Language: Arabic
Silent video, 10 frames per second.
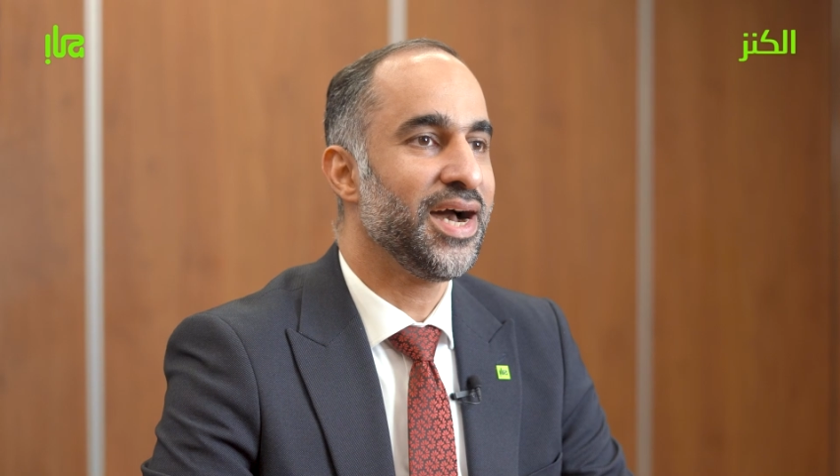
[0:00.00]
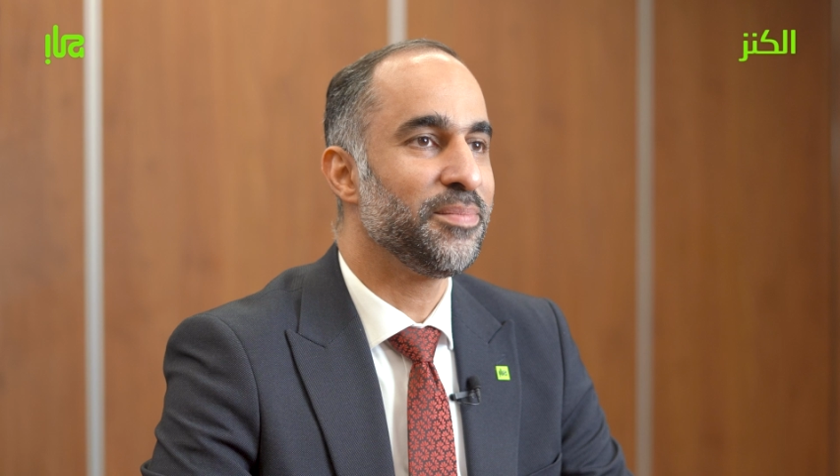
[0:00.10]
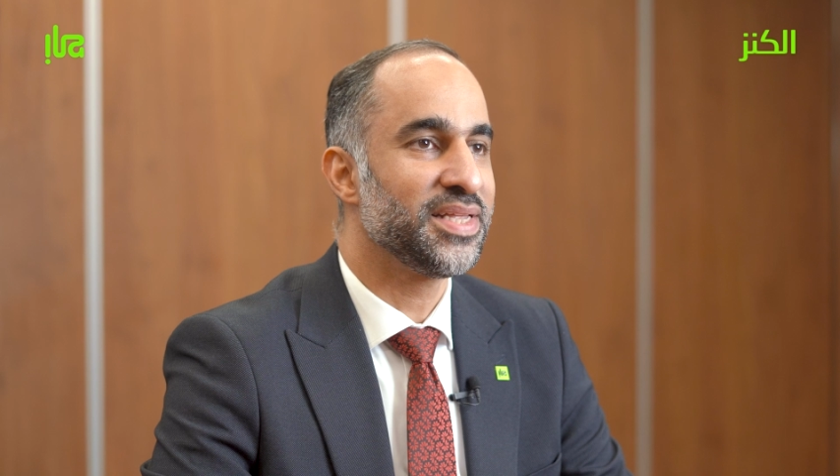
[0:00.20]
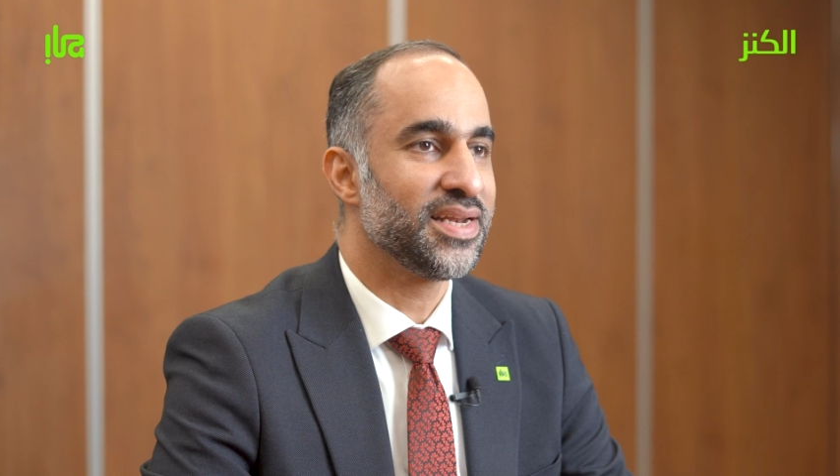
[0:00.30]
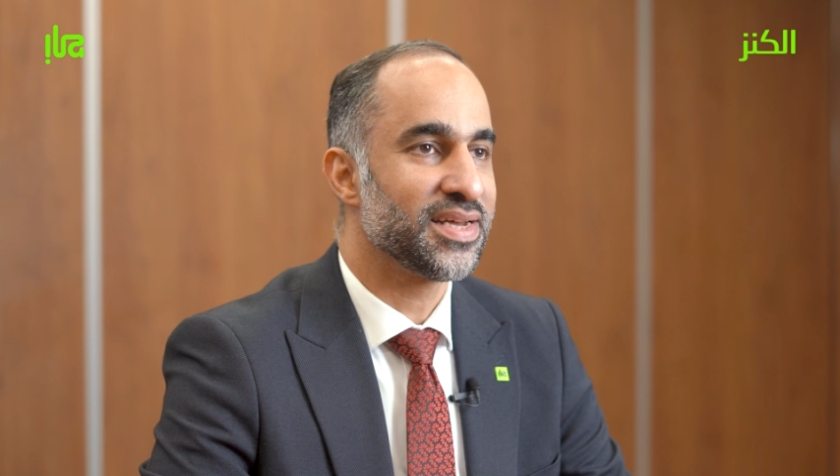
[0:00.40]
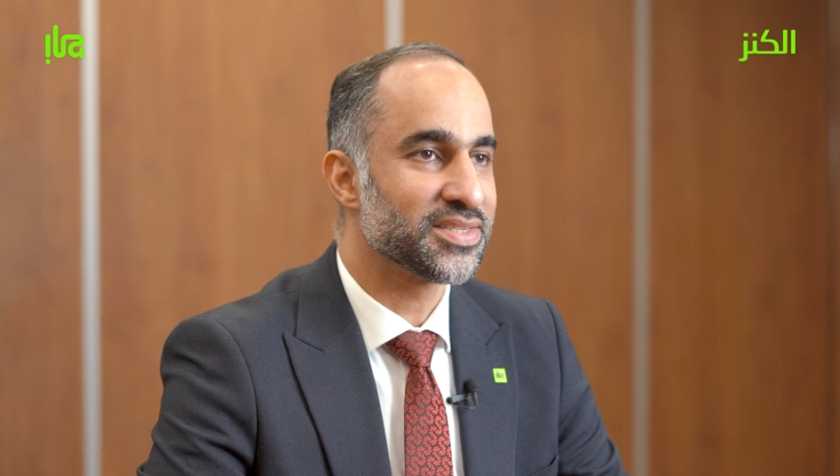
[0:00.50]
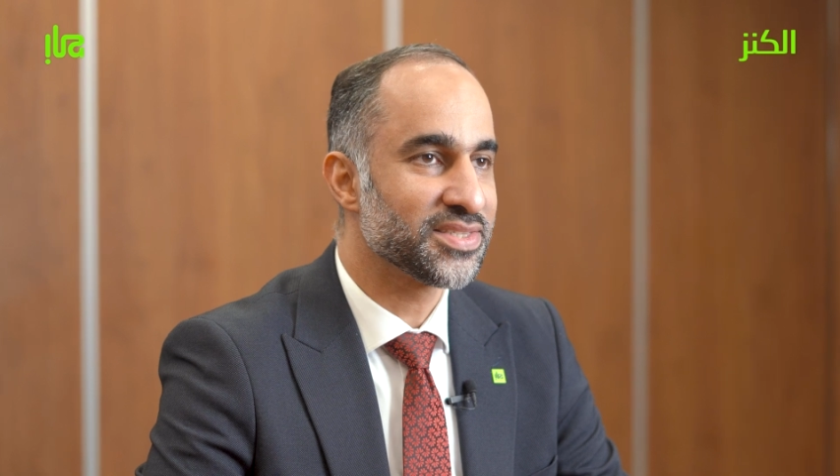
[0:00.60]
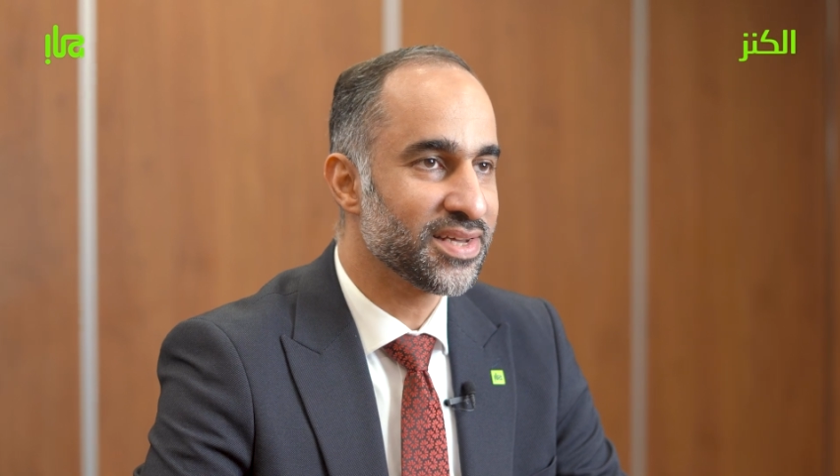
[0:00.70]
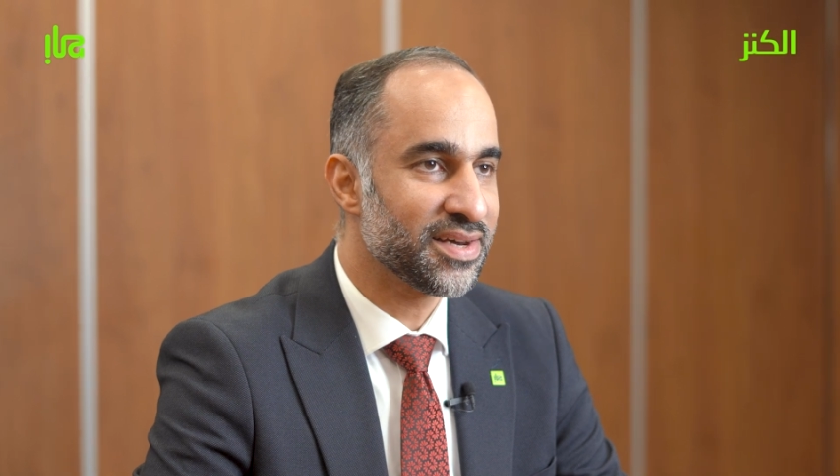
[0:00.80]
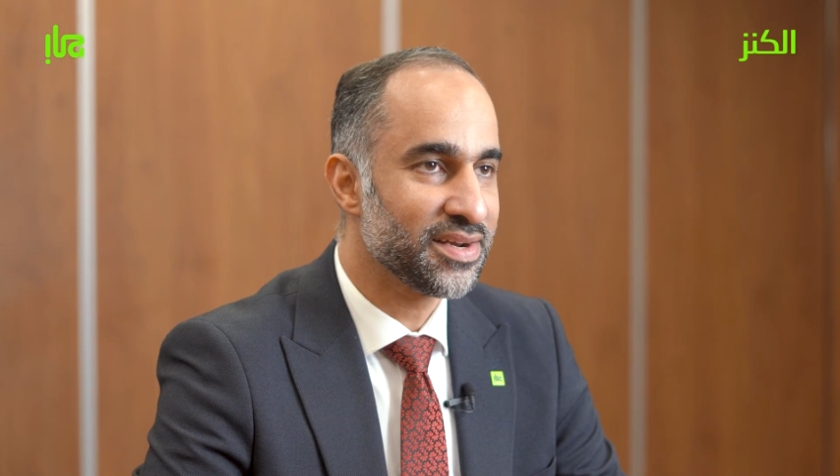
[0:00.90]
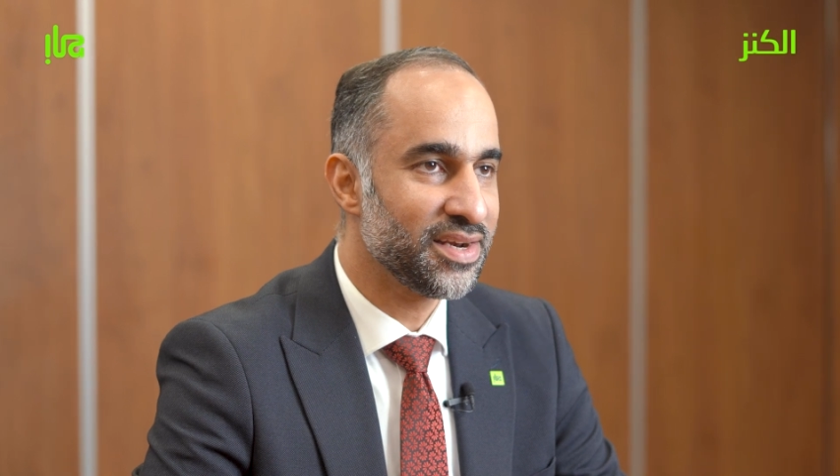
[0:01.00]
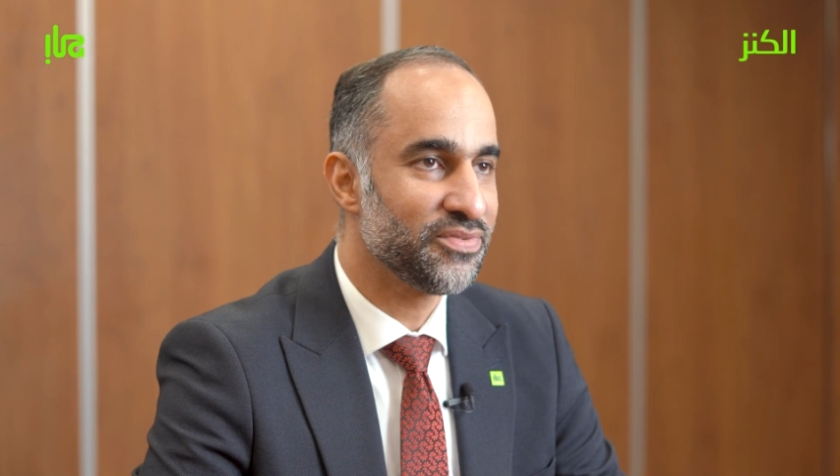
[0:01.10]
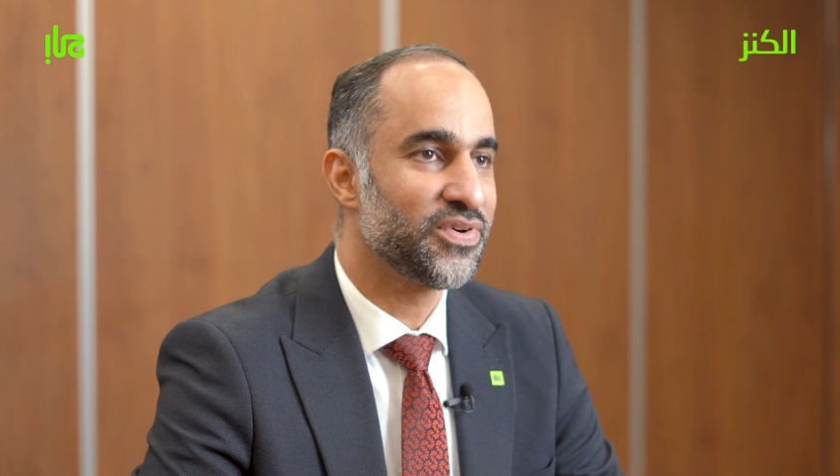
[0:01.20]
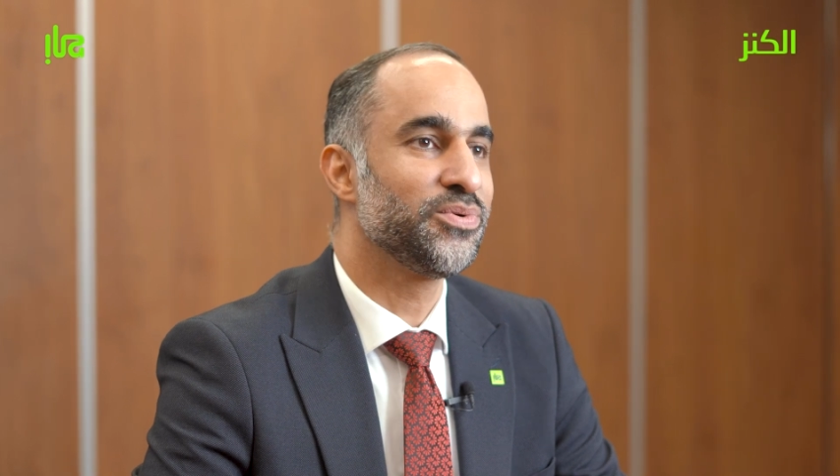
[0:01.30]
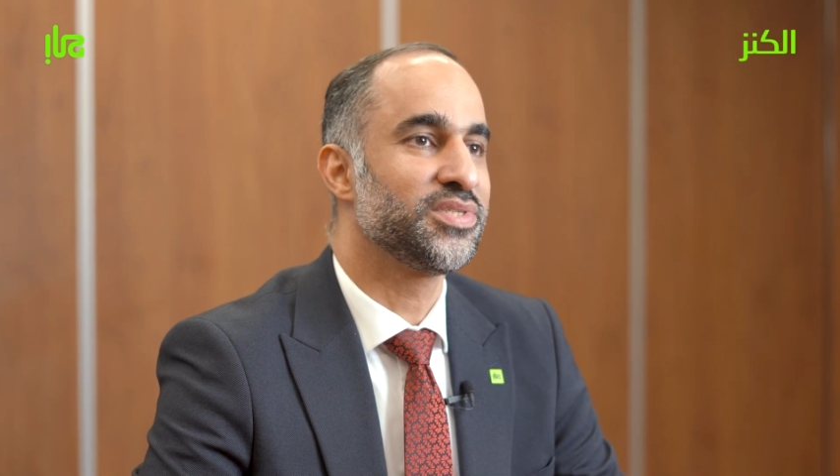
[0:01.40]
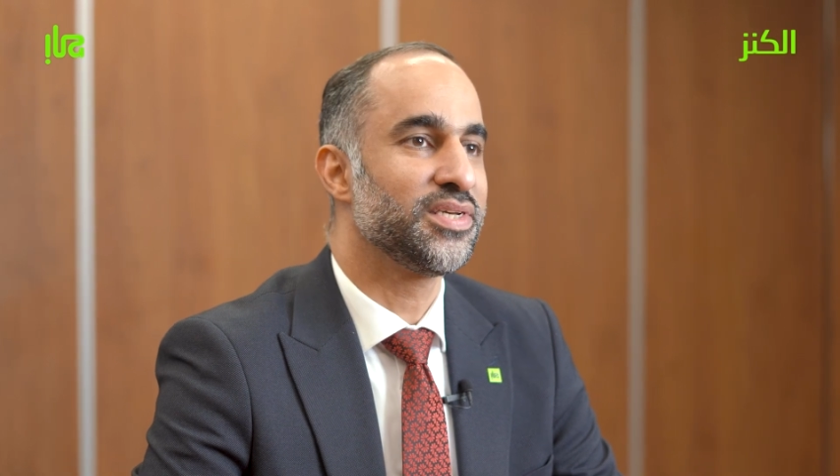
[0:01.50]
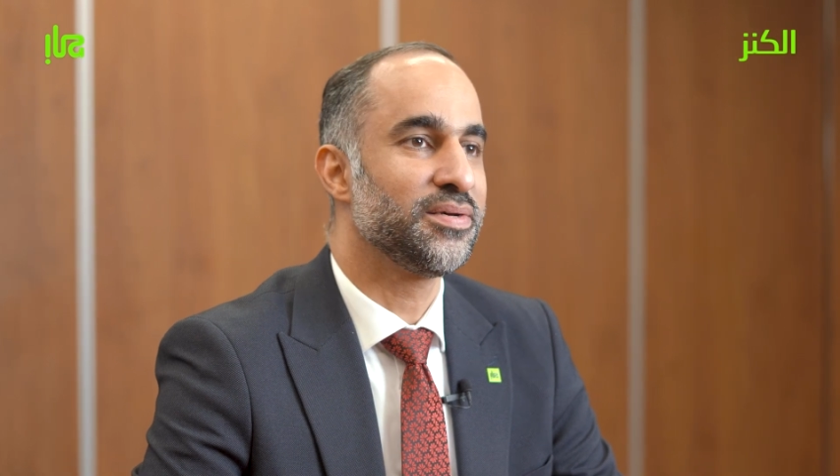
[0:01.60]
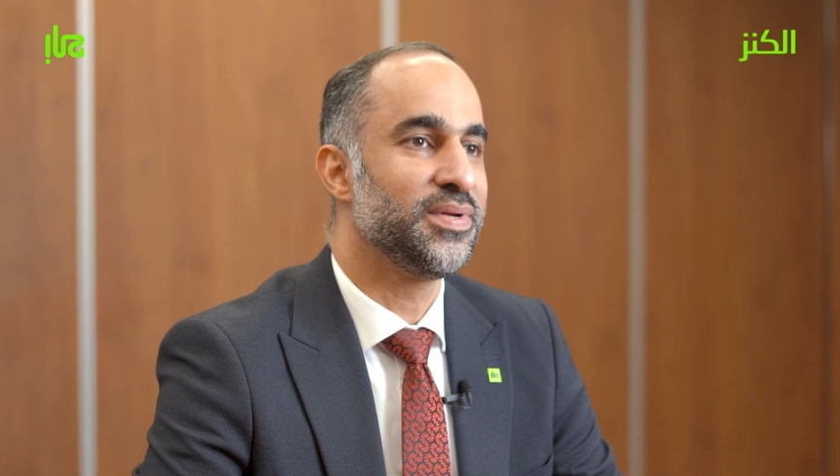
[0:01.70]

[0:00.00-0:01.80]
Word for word: أحمد الأنصاري لفوزه